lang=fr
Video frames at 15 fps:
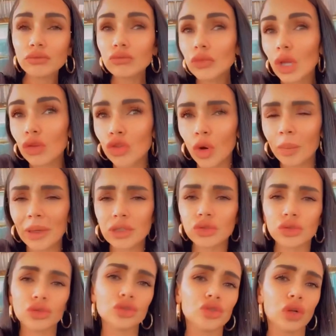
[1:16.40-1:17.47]
N'empêche que
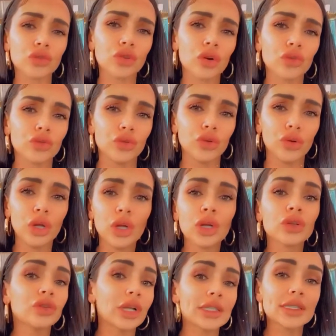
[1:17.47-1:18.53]
ce que j'entends
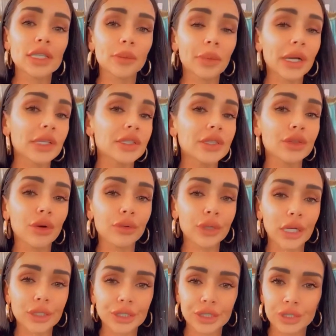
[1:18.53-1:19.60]
d'un de, ces présidents de
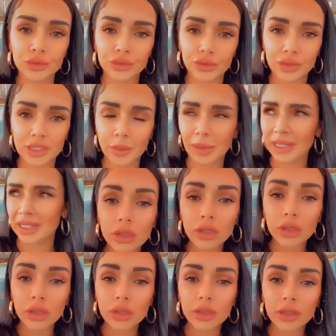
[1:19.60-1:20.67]
la Chine ou je ne sais pas qui,
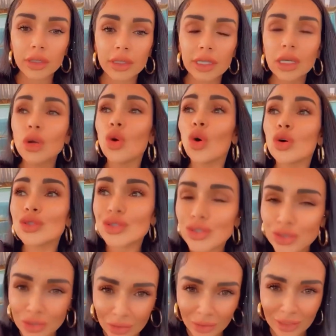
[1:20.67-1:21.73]
il
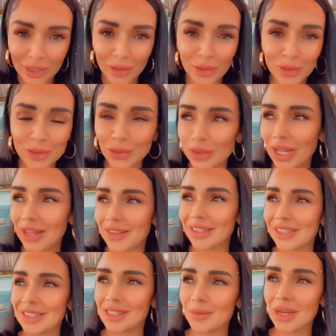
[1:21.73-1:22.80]
ose, il regarder
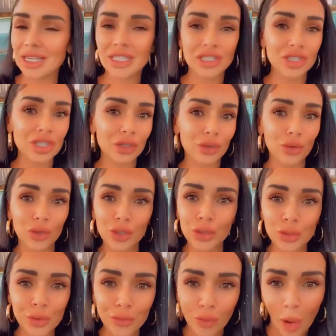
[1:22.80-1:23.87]
les images et dire qu'il
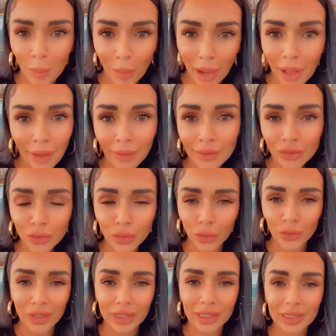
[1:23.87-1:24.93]
ne voit pas ce qu'on
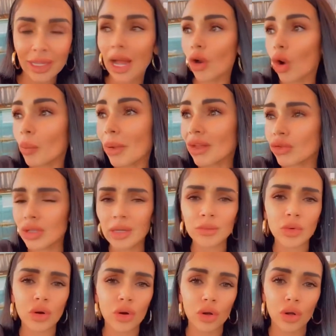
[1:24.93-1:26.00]
décrit. Alors
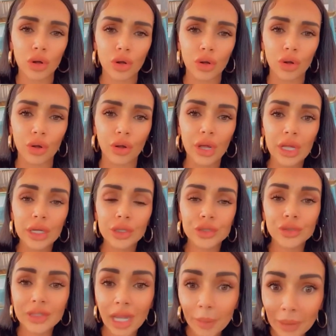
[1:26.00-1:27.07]
personnellement, euh, je
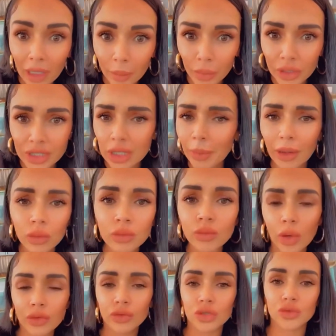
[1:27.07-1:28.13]
ne travaille pas dans la politique. Par contre,
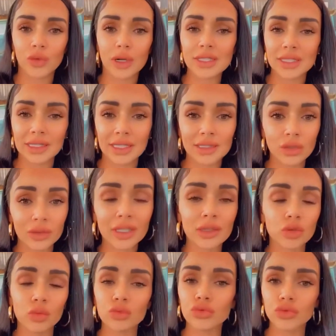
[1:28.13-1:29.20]
moi, ce que je vois, c'est des centaines
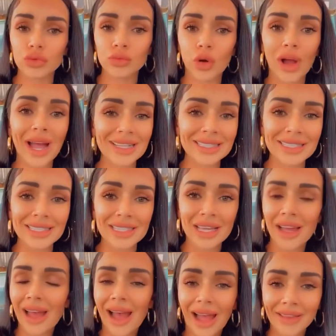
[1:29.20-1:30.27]
de musulmans assis,
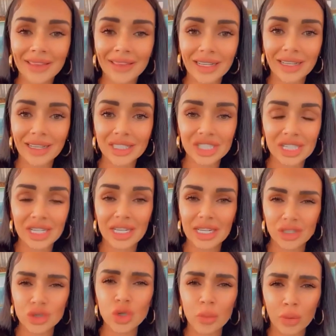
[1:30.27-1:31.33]
attachés
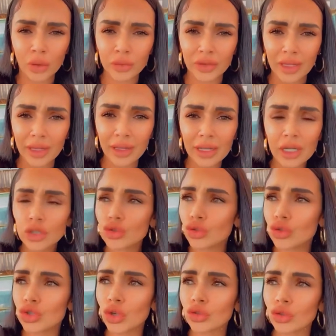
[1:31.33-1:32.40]
les yeux bandés. Ce
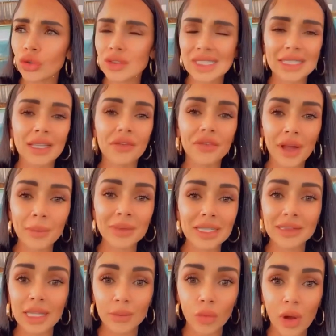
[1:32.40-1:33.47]
que j'entends, c'est des femmes qui
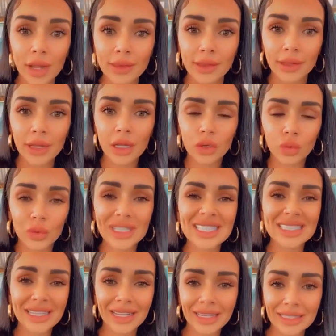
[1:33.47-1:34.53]
témoignent qu'on les
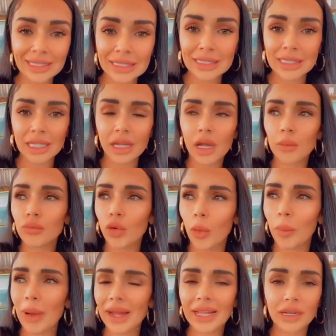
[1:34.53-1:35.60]
stérilise pour
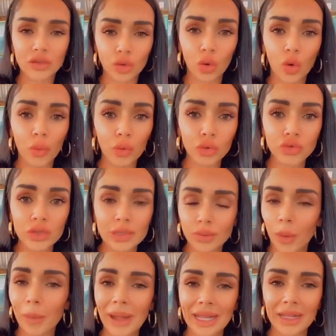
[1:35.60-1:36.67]
pas qu'elles se reproduisent, pour
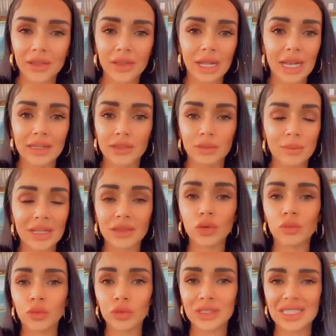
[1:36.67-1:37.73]
pas qu'elles mettent au
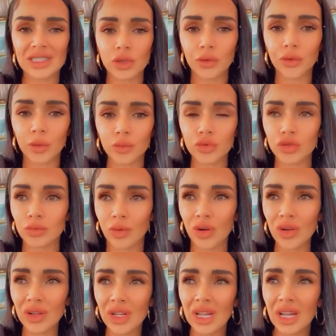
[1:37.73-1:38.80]
monde des enfants musulmans.
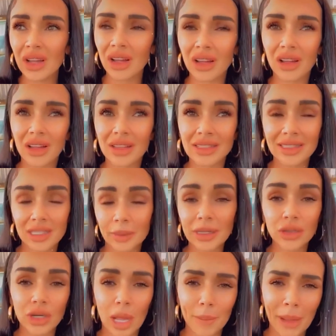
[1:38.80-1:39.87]
Euh, ça s'appelle
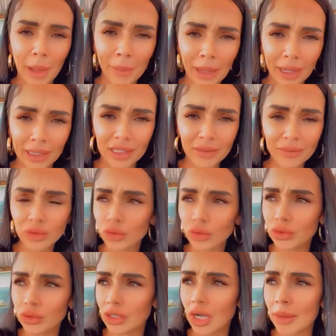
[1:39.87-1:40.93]
de la barbarie. On est
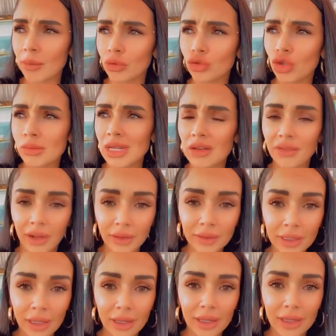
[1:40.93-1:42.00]
quand même en 2020
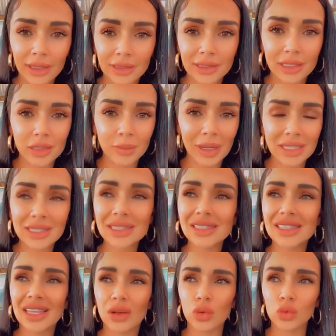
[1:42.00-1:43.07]
et ce qui se passe,
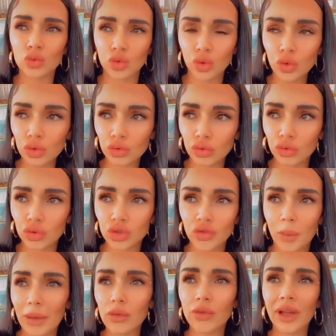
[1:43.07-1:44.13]
c'est honteux. Donc je ne vais
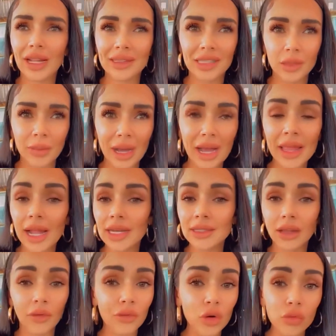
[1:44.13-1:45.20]
pas vous faire un débat, il y a des
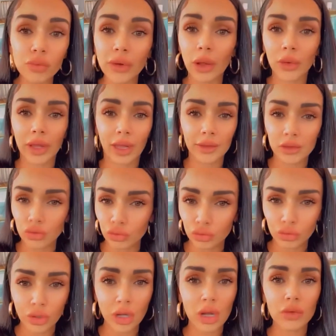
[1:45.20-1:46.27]
infos, vous pouvez regarder sur
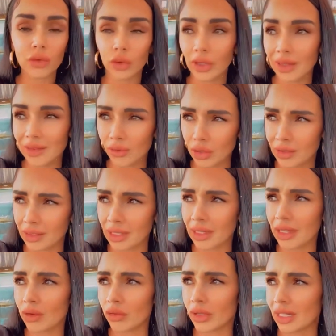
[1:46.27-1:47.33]
Google, vous regardez votre
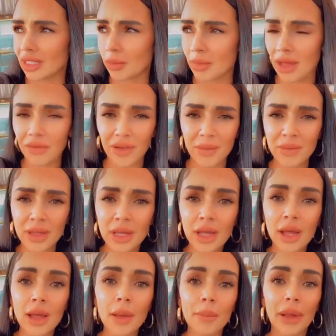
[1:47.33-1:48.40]
télé, regardez BFM.
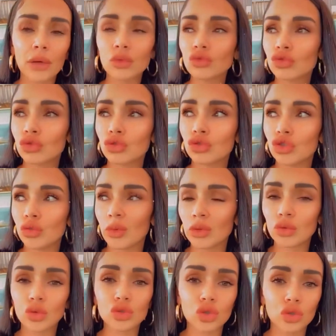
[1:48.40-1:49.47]
Par contre, ce que je demande
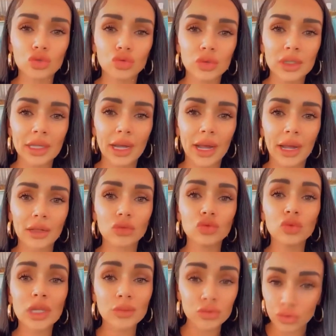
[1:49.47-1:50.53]
aujourd'hui à tous
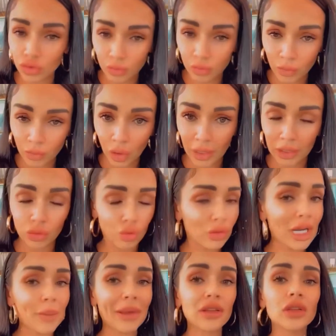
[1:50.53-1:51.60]
les musulmans, et toutes
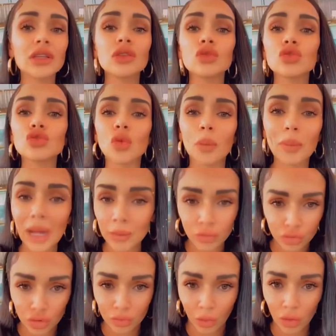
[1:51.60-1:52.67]
les personnes qui ne sont pas
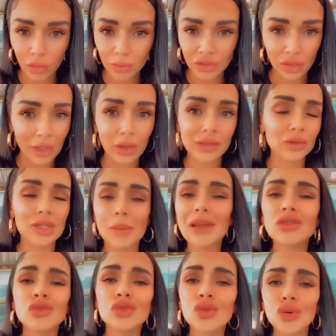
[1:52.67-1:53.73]
musulmans, parce que là, ce n'est pas
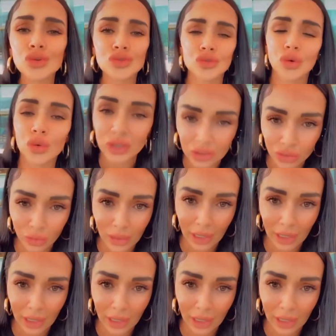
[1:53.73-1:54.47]
une cause de religion, là,